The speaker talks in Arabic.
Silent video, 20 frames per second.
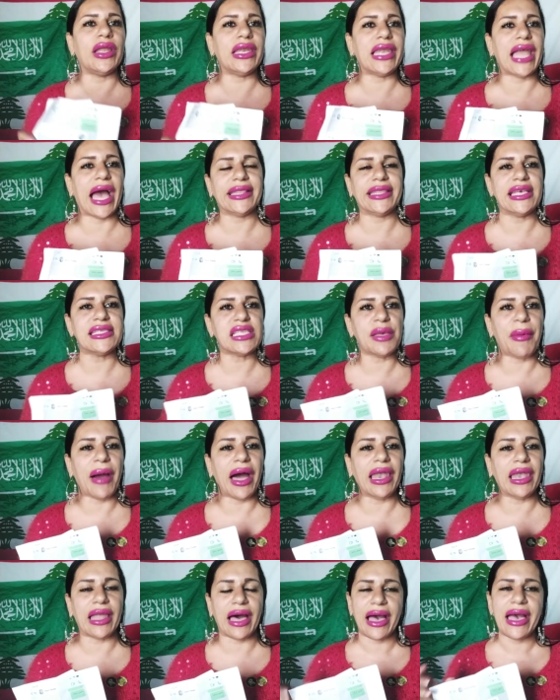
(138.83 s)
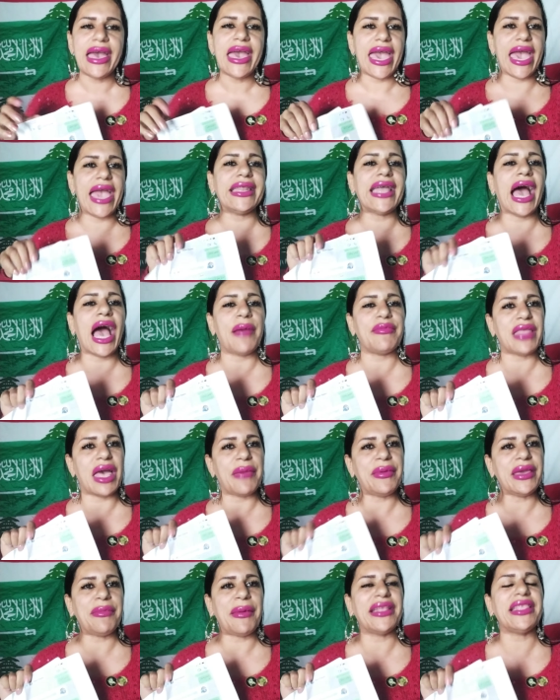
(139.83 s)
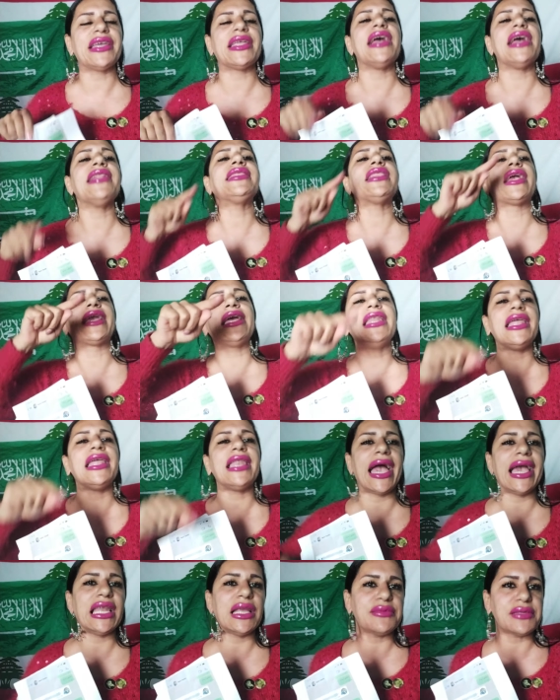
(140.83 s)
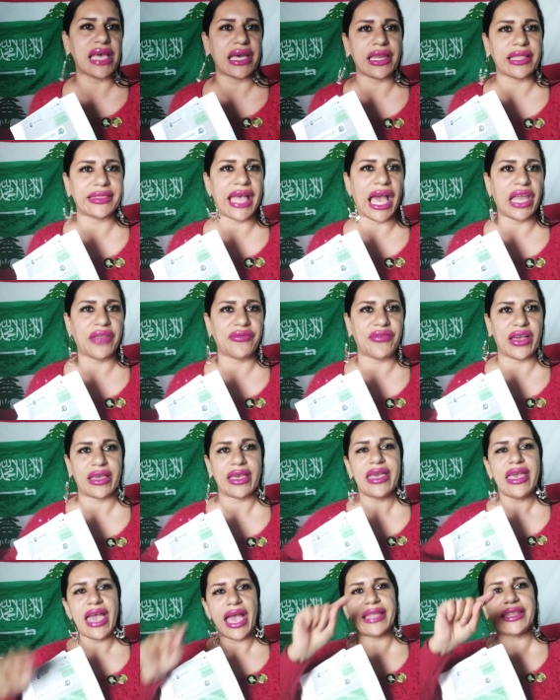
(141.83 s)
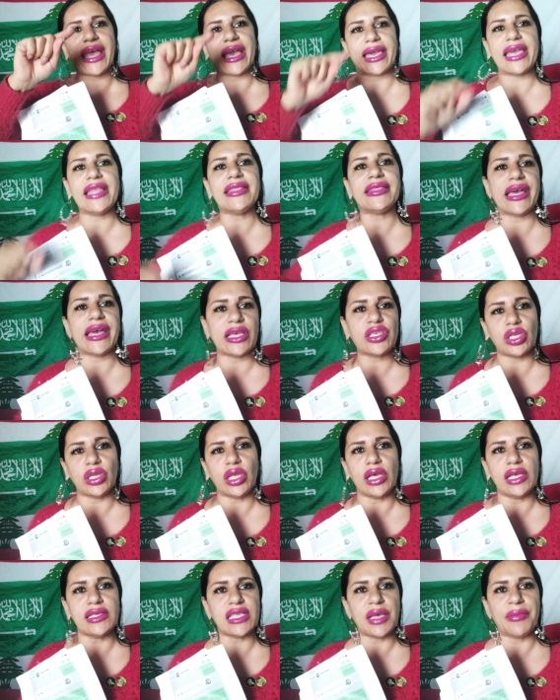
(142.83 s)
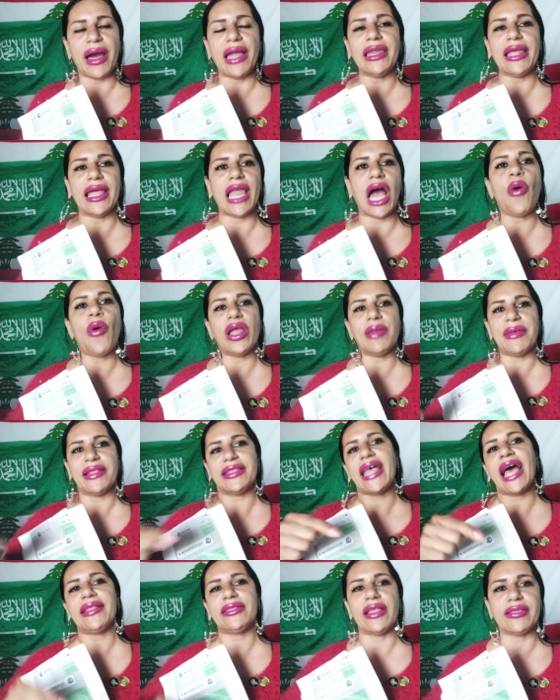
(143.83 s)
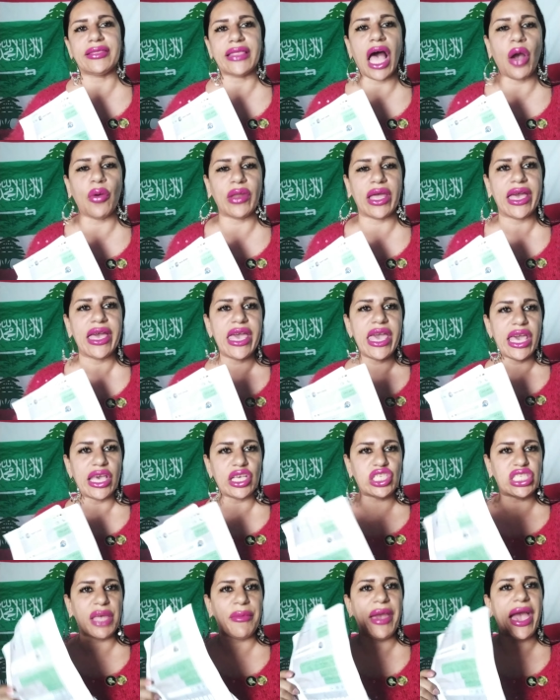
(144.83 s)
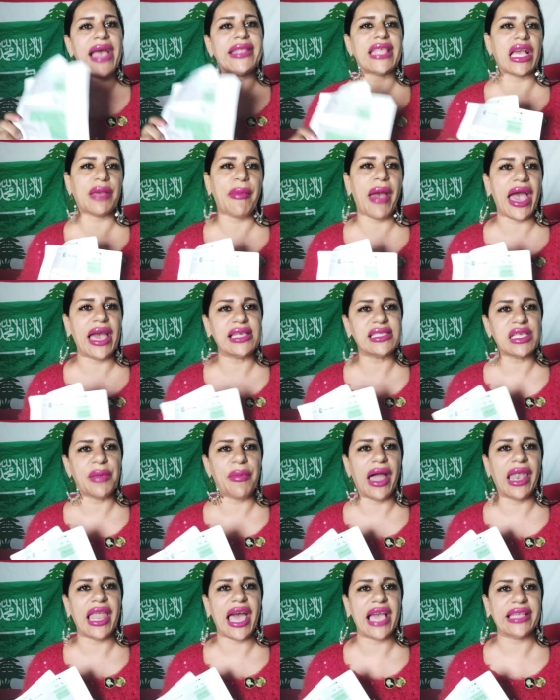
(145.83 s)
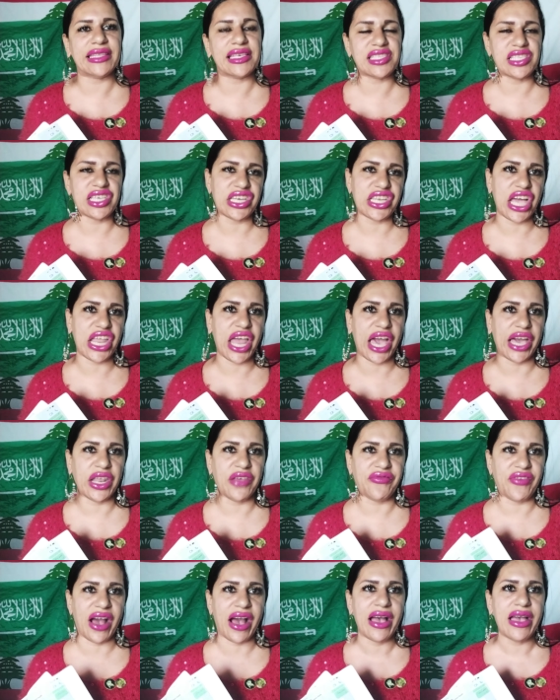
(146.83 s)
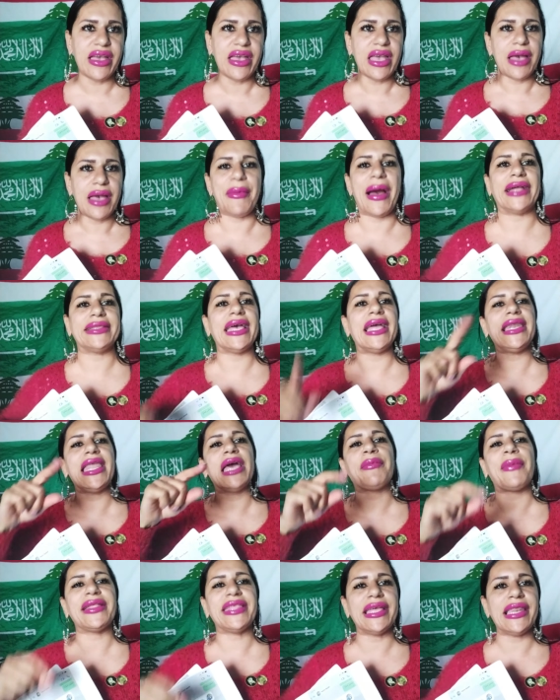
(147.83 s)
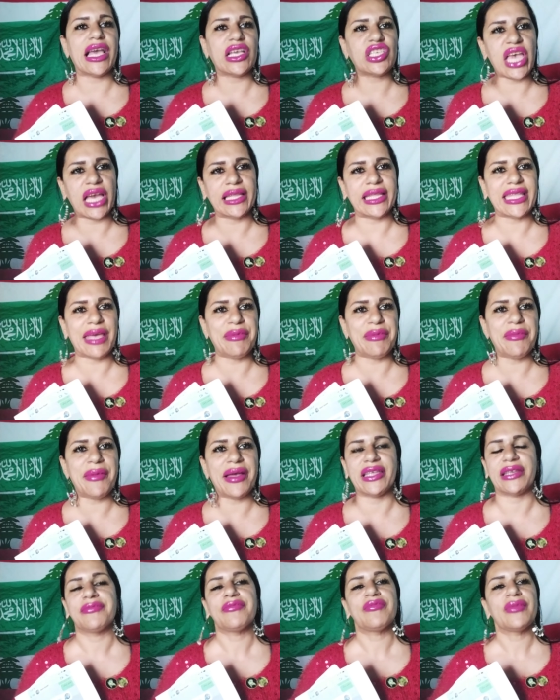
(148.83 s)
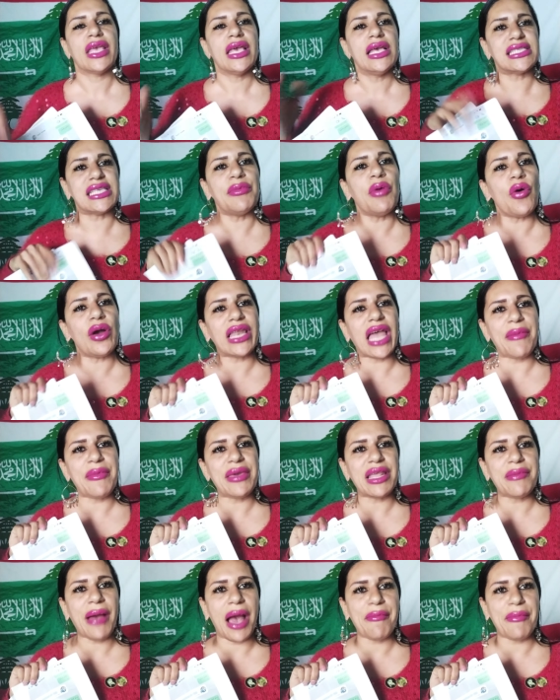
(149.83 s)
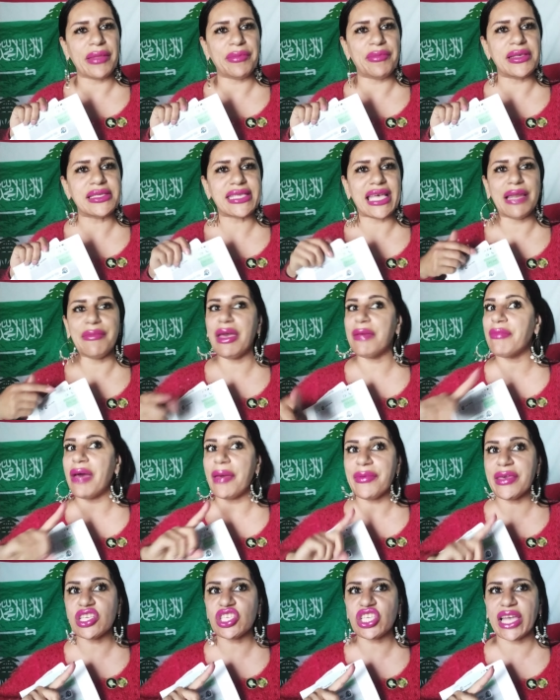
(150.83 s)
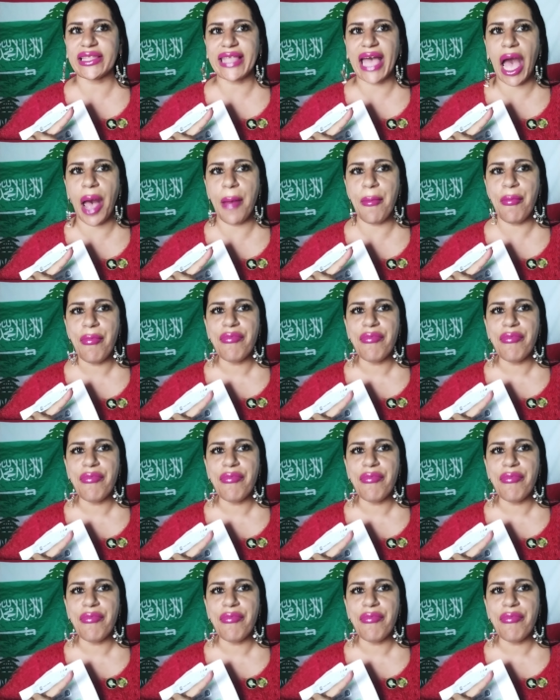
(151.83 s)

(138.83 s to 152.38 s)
لعند حزب الله اي نعم نبيل بدر انت كل العالم صارت تعرفك انك انت رجل حزب الله الاول من تحت الطاولة اجتماعاتك مع حزب الله هيدي سرنا نعرفها بعدين لك بدي لك شغلة نبيل بدر سمو الامير محمد بن سلمان ما بينشتم